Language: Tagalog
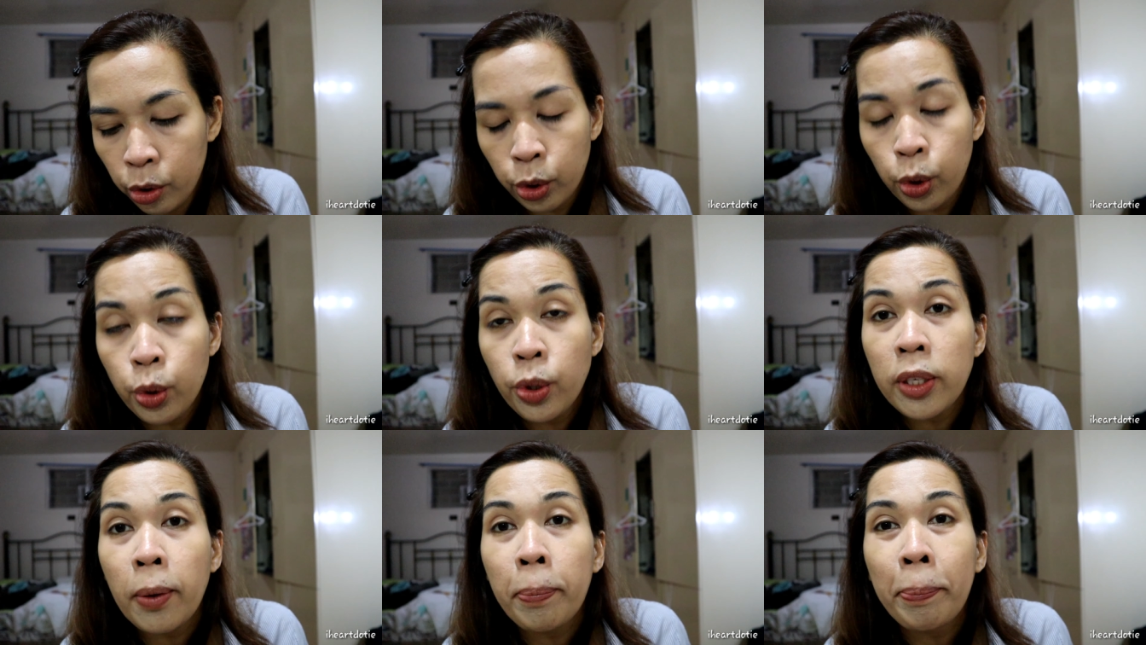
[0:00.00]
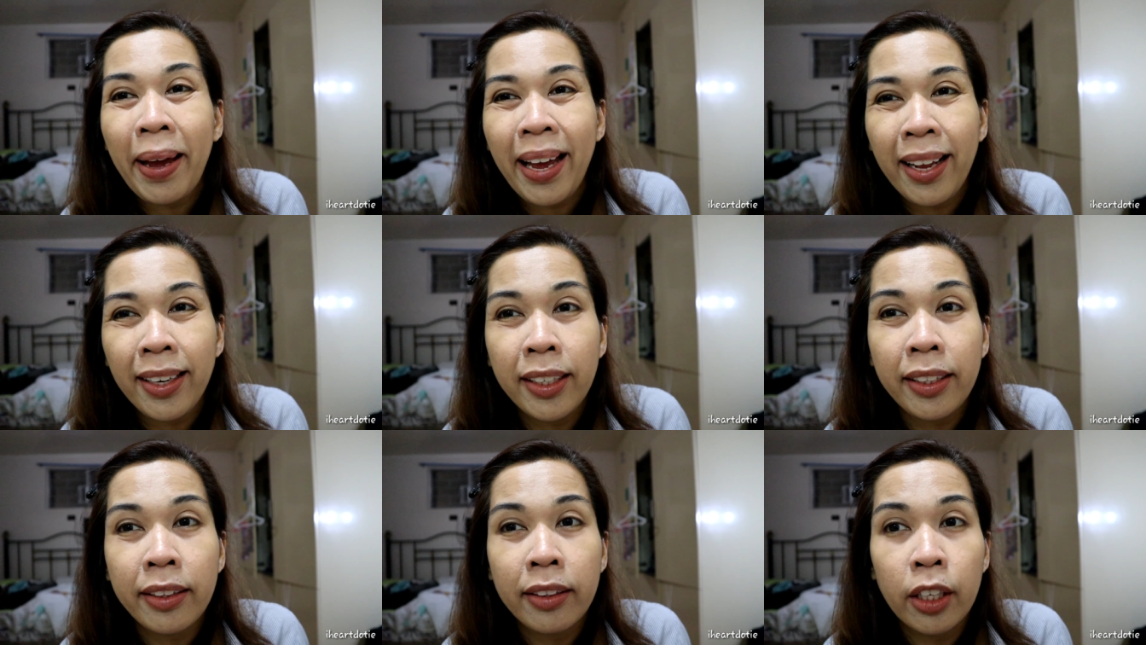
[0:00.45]
So, sa
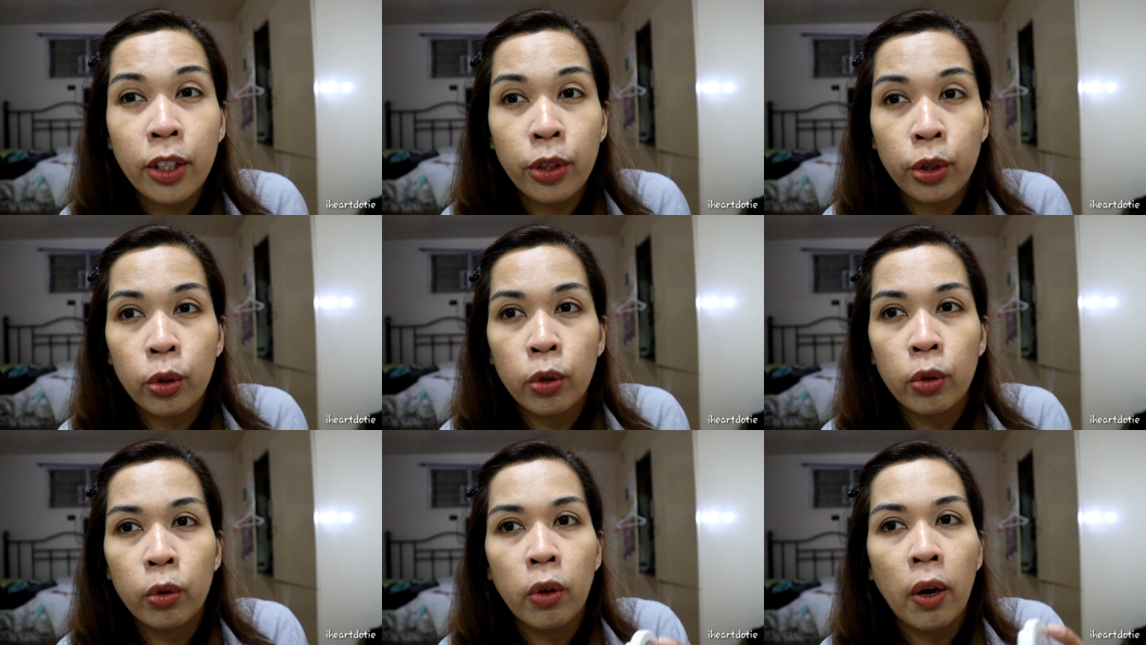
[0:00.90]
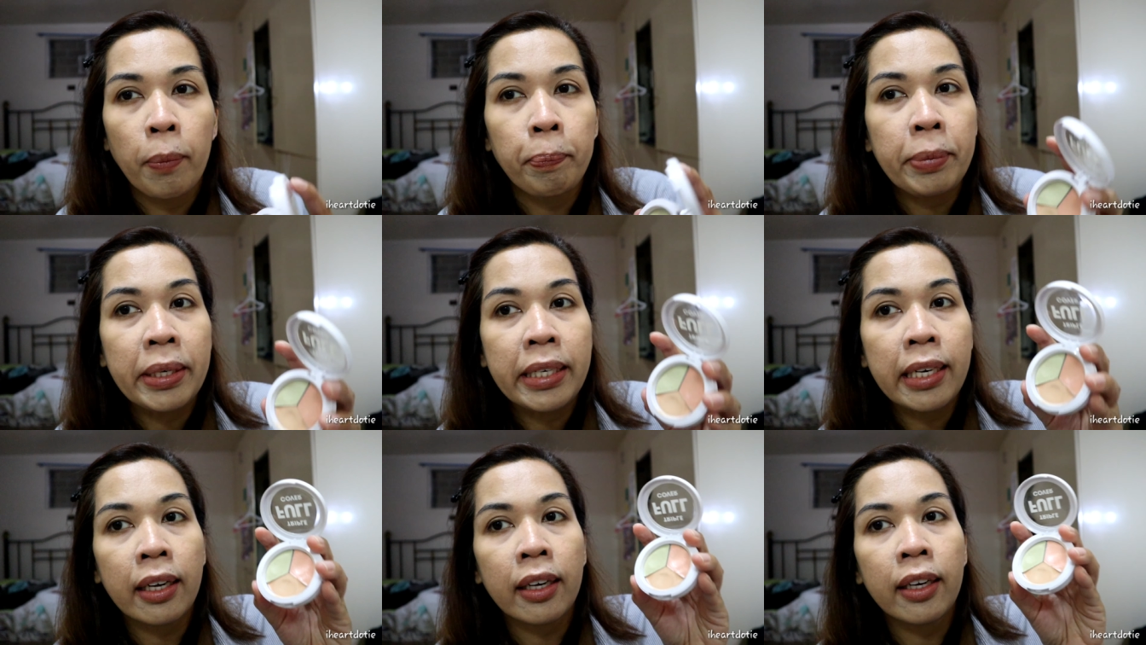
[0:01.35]
palette na to, ang
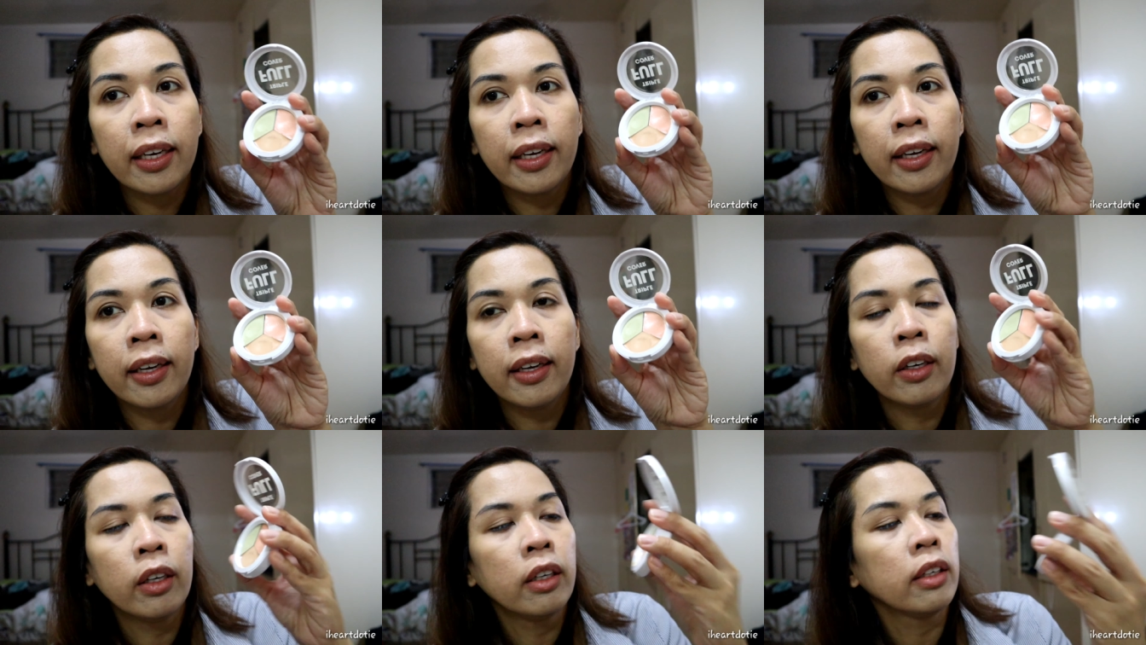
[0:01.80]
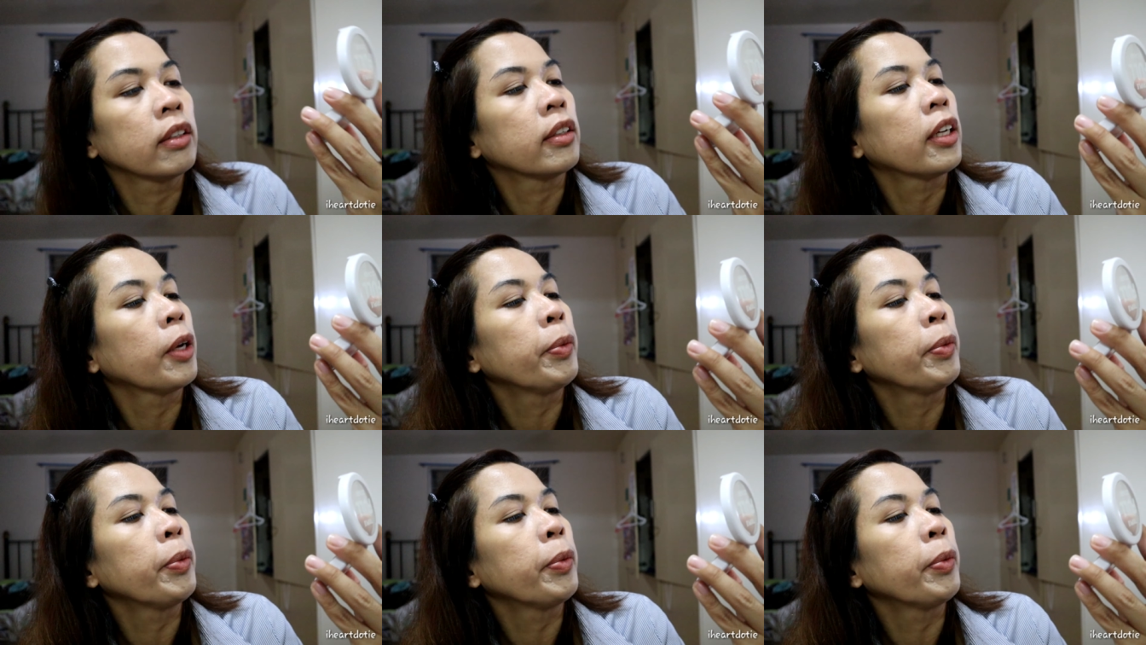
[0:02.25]
pinaka